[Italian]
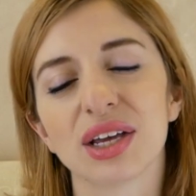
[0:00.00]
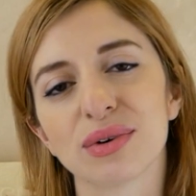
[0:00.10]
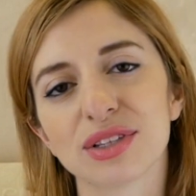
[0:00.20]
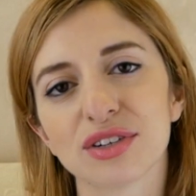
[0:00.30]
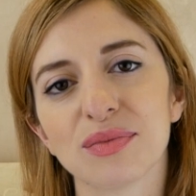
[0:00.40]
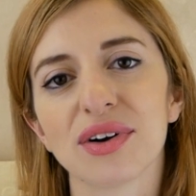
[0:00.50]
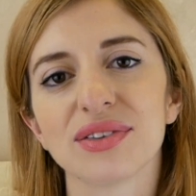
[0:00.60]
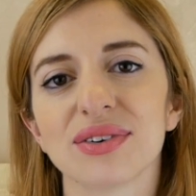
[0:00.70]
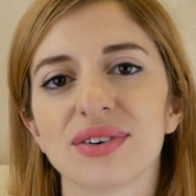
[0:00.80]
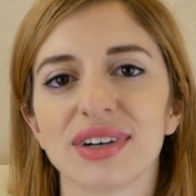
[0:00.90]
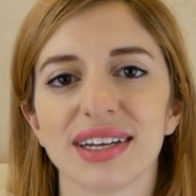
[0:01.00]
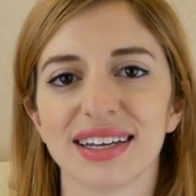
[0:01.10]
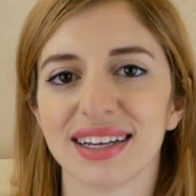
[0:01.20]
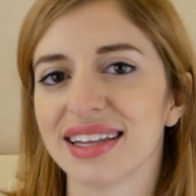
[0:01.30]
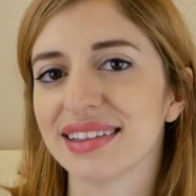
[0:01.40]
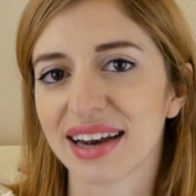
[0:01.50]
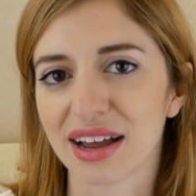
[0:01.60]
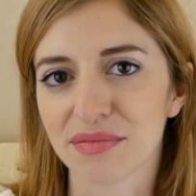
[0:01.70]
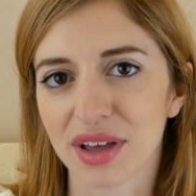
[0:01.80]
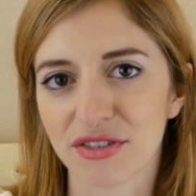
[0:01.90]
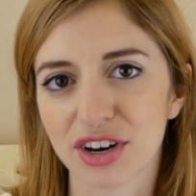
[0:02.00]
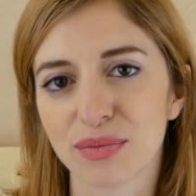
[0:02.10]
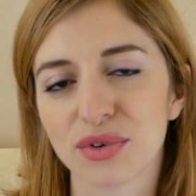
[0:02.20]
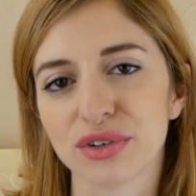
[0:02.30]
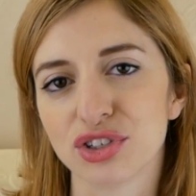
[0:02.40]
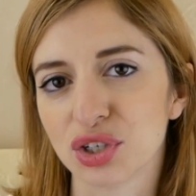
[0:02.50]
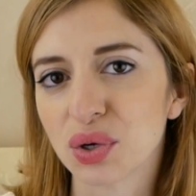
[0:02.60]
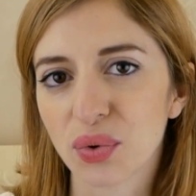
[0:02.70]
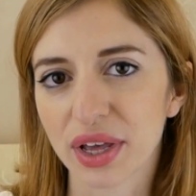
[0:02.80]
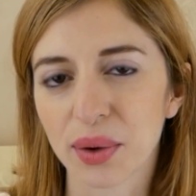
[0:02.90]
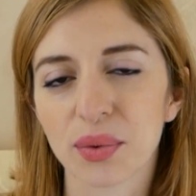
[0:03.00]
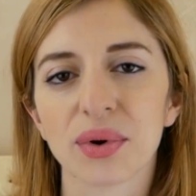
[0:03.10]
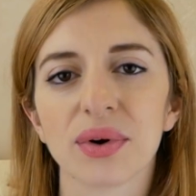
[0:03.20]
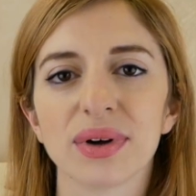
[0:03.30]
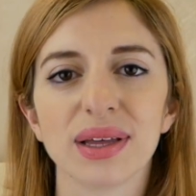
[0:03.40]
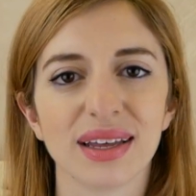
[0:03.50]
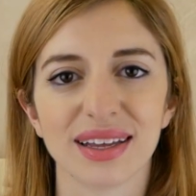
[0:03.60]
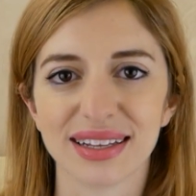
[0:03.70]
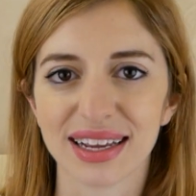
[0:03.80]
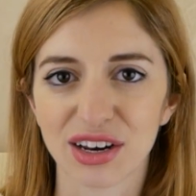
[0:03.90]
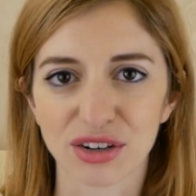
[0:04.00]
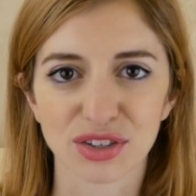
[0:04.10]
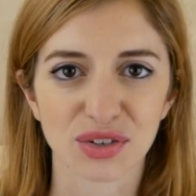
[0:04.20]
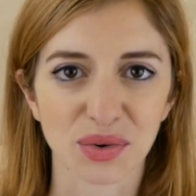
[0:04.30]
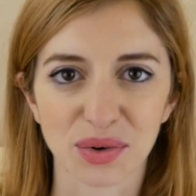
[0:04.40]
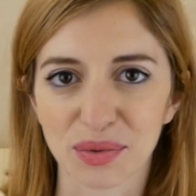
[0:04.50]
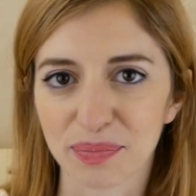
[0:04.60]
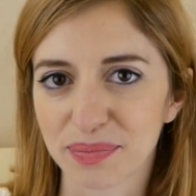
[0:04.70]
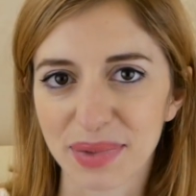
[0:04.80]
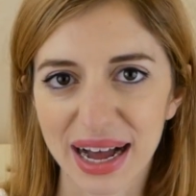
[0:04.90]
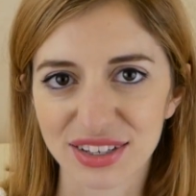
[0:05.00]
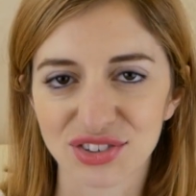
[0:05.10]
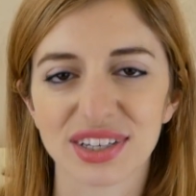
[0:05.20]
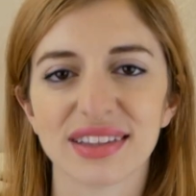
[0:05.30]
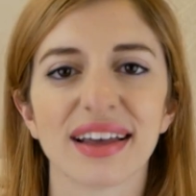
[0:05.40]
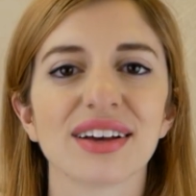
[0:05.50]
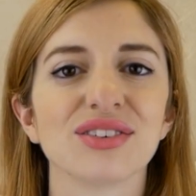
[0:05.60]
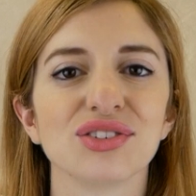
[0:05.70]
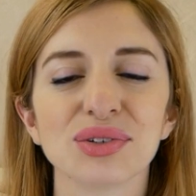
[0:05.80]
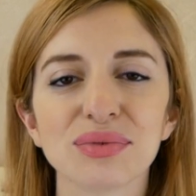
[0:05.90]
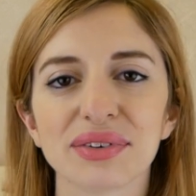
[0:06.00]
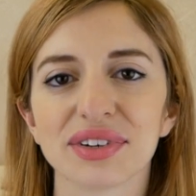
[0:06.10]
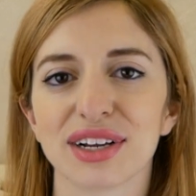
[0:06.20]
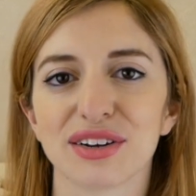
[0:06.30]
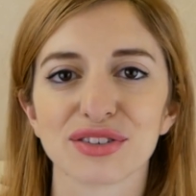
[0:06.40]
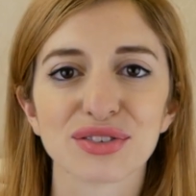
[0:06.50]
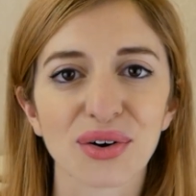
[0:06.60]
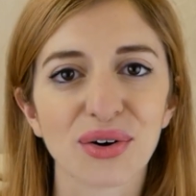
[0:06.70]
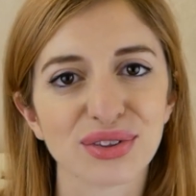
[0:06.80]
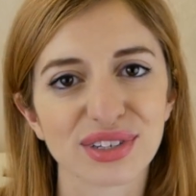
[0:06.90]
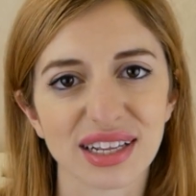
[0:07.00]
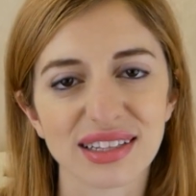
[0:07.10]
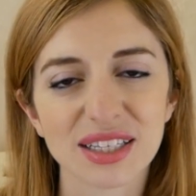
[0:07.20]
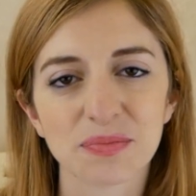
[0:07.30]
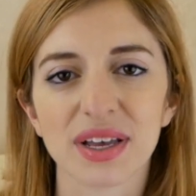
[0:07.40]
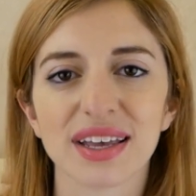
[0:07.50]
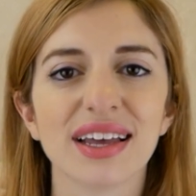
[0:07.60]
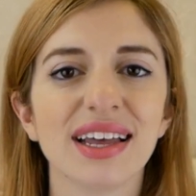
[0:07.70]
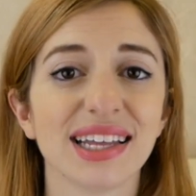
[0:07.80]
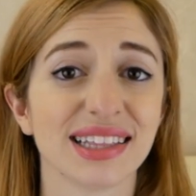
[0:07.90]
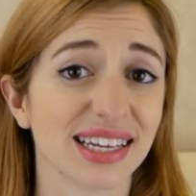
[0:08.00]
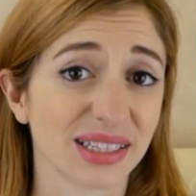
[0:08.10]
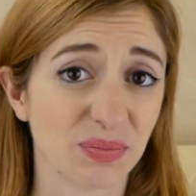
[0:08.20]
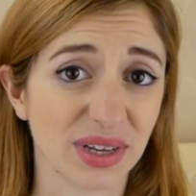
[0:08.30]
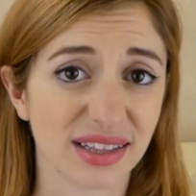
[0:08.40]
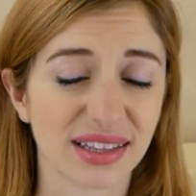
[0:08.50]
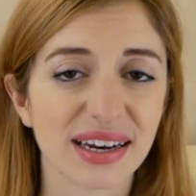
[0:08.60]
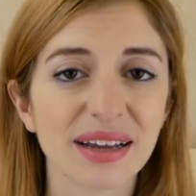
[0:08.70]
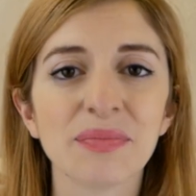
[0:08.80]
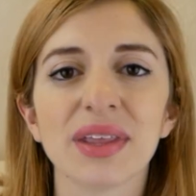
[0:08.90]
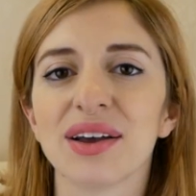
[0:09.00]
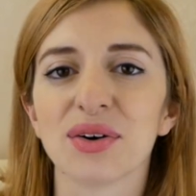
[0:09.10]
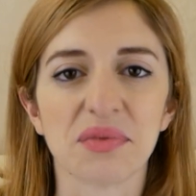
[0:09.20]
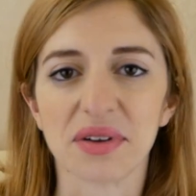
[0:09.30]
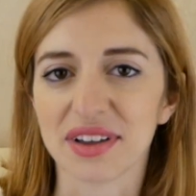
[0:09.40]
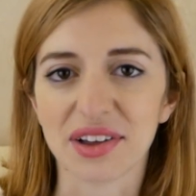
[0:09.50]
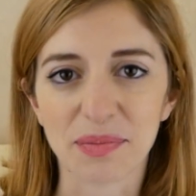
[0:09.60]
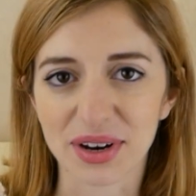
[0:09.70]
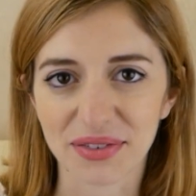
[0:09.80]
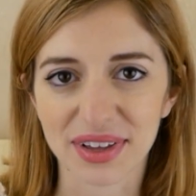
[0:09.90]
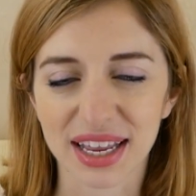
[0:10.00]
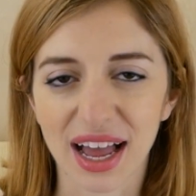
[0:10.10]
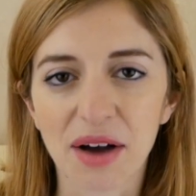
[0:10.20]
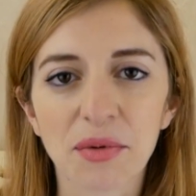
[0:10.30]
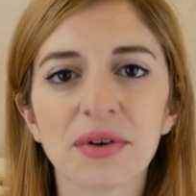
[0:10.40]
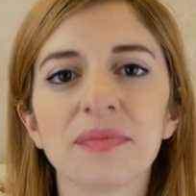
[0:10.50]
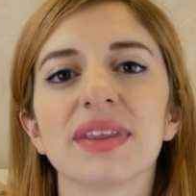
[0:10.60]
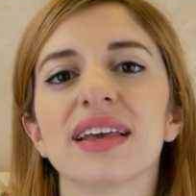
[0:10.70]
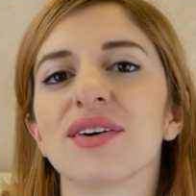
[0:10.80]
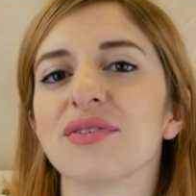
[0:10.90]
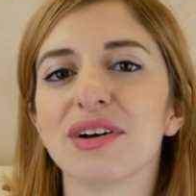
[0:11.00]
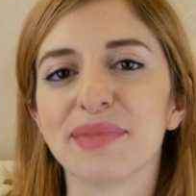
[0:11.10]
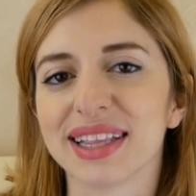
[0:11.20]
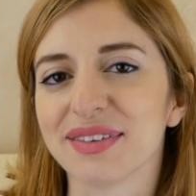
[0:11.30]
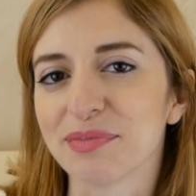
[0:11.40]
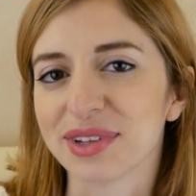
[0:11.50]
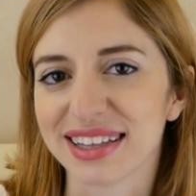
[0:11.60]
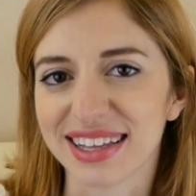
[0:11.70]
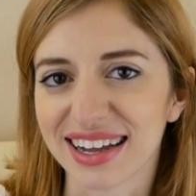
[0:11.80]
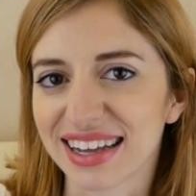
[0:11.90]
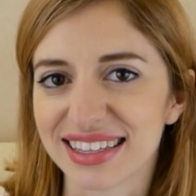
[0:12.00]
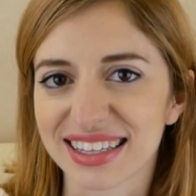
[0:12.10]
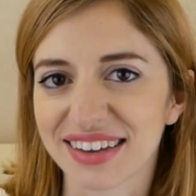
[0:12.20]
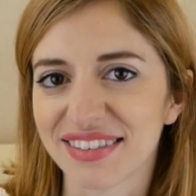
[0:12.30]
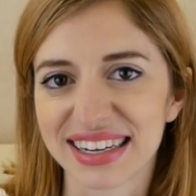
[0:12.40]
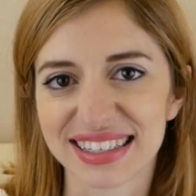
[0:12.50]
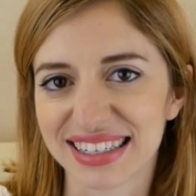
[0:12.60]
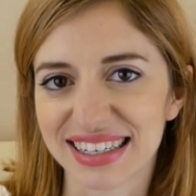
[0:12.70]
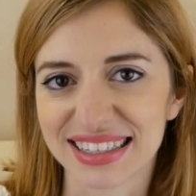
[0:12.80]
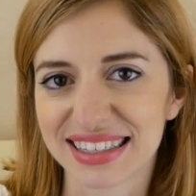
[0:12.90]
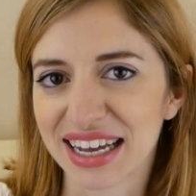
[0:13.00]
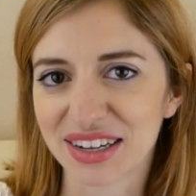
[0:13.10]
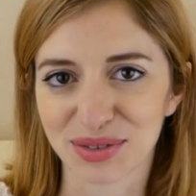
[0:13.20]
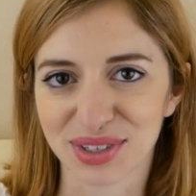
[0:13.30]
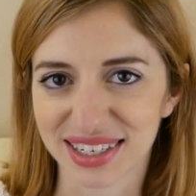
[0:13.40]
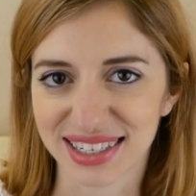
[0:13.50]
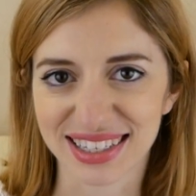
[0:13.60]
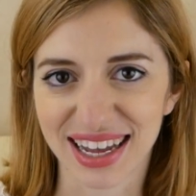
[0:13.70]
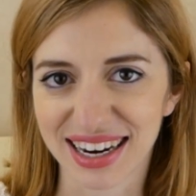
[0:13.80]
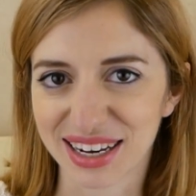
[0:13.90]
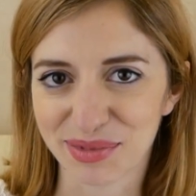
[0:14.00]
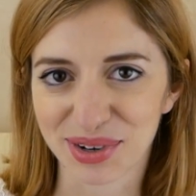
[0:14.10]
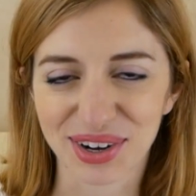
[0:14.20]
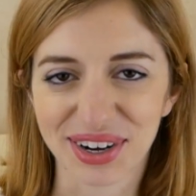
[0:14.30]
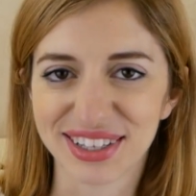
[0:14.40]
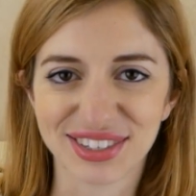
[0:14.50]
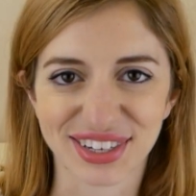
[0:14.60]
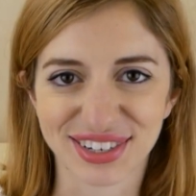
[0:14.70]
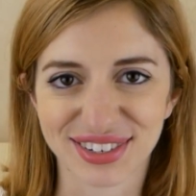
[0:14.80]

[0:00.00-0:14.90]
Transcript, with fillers: In questo modo eh, entrambi avremo 5 euro eh, nel nostro budget, ecco 5 euro nel nostro conto Satispay da spendere come preferiamo. Ovviamente vi potete anche iscrivere senza utilizzare il mio codice,